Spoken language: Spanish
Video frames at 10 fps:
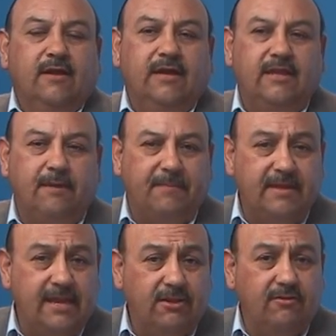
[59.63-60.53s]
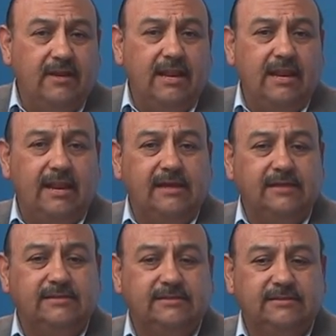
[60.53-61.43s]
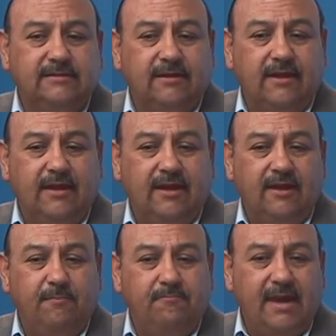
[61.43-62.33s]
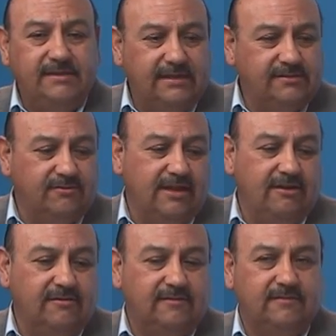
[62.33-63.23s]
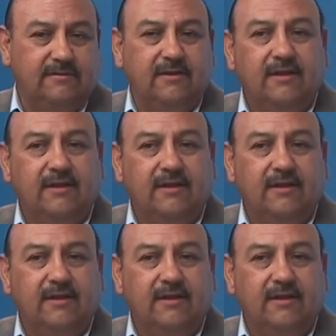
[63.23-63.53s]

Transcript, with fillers: Y dependiendo de los eh, meses o de los